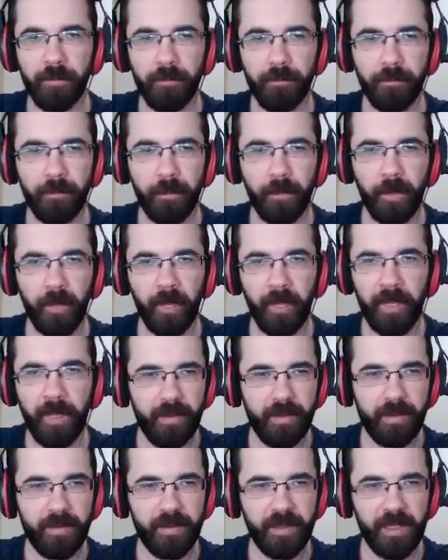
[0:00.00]
Hmm.
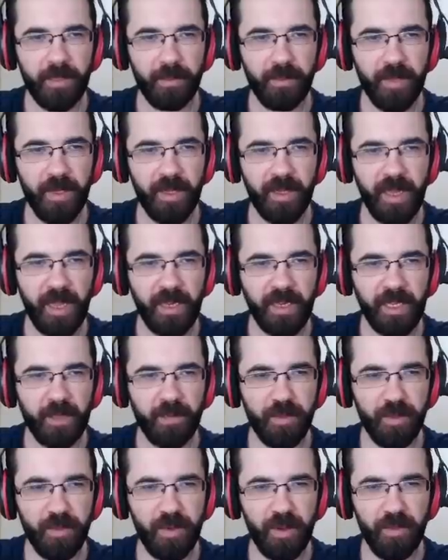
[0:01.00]
Skip dedik. Herkes
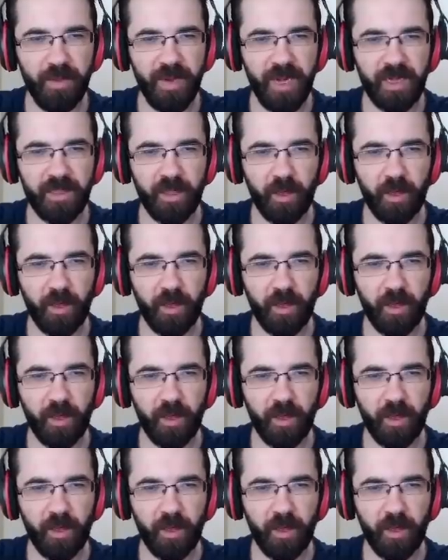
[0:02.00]
birbirine birer